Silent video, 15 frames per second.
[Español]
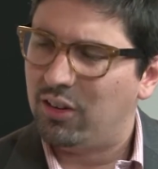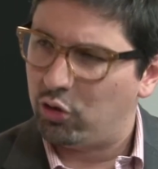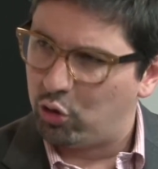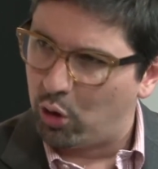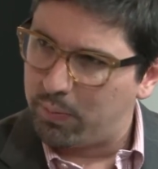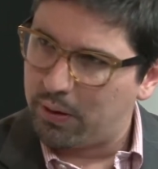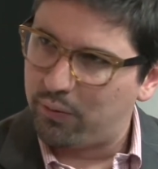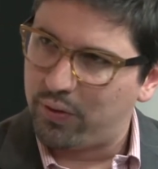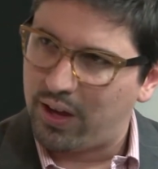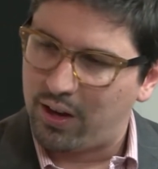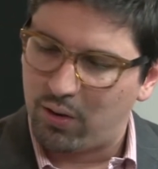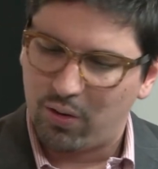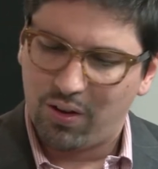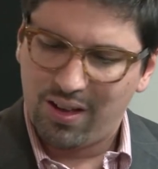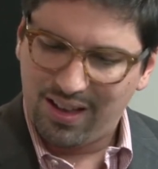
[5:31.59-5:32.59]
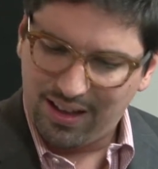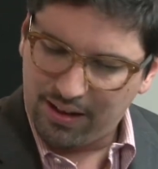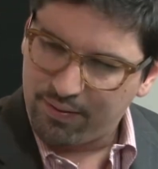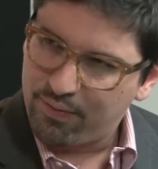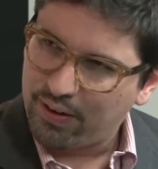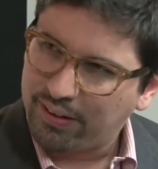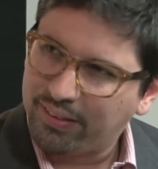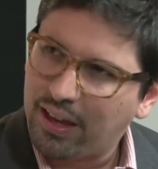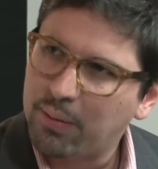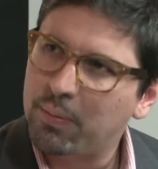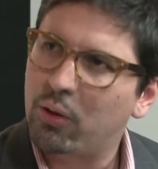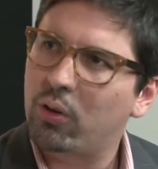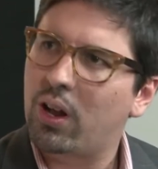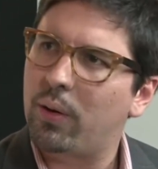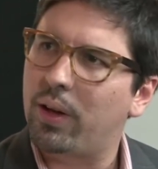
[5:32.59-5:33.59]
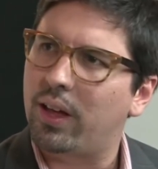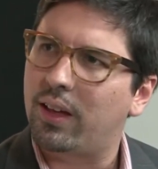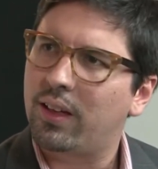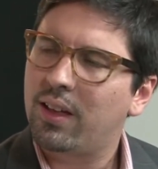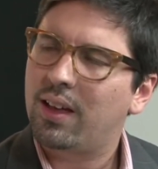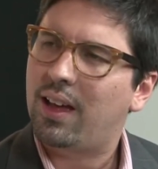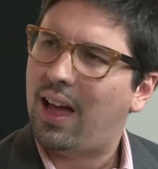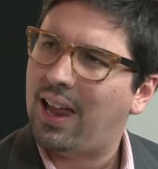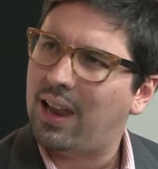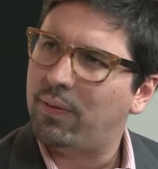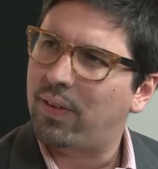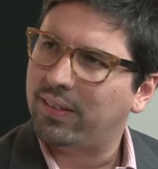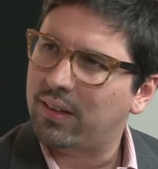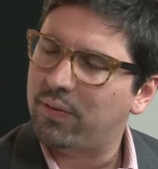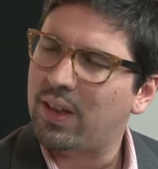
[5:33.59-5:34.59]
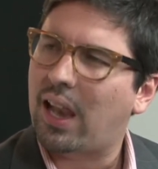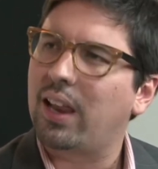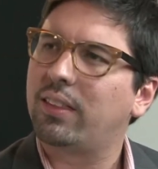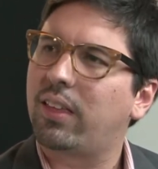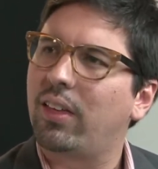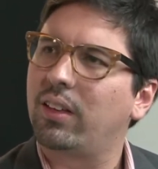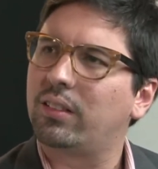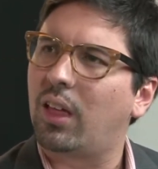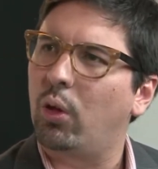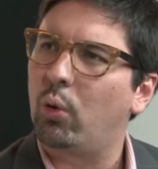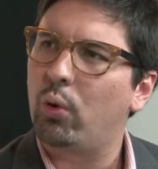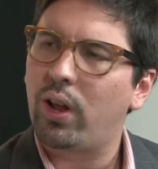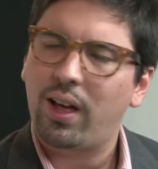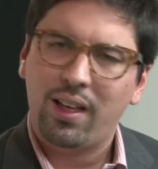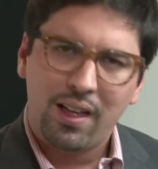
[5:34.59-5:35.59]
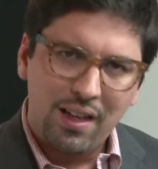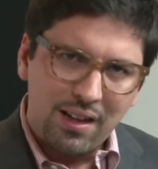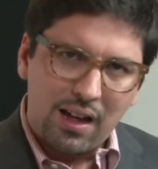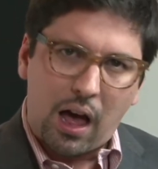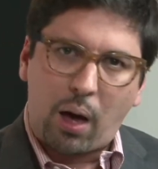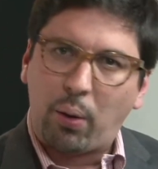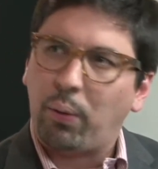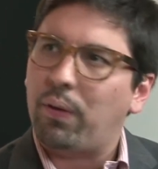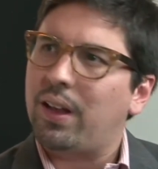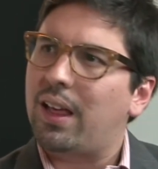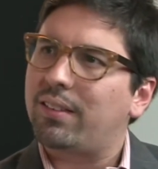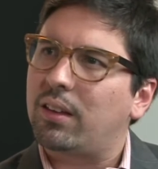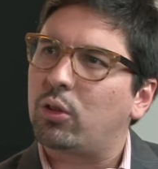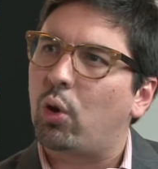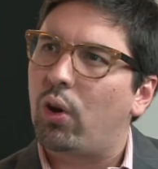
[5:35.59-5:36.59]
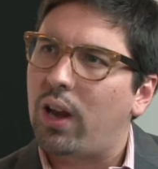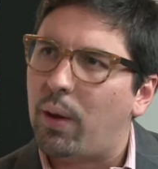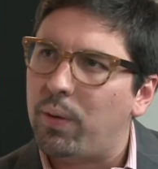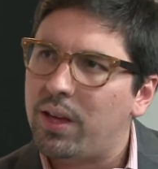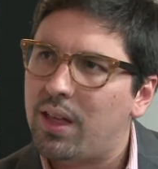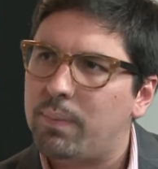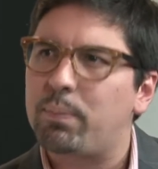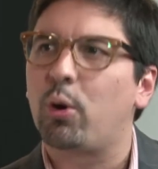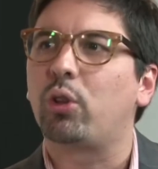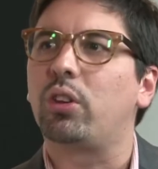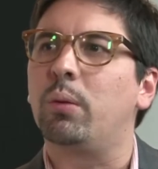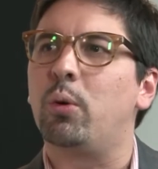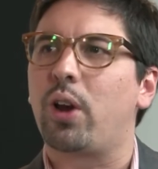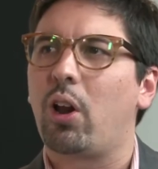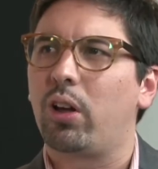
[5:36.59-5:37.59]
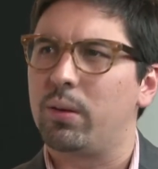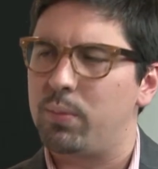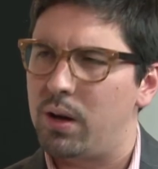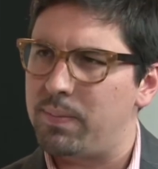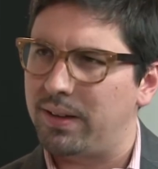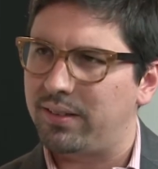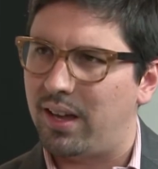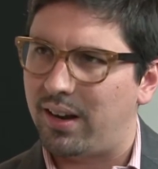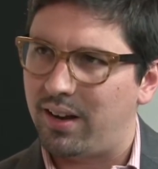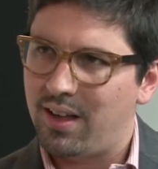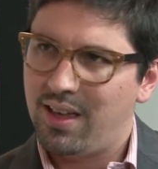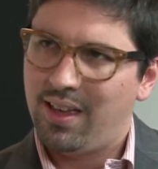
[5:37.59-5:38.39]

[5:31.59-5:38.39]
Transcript: Yo prefiero enfrentarme de una vez a la fase final de esta dictadura a vivir así toda la vida por temor a lo que pueda pasar.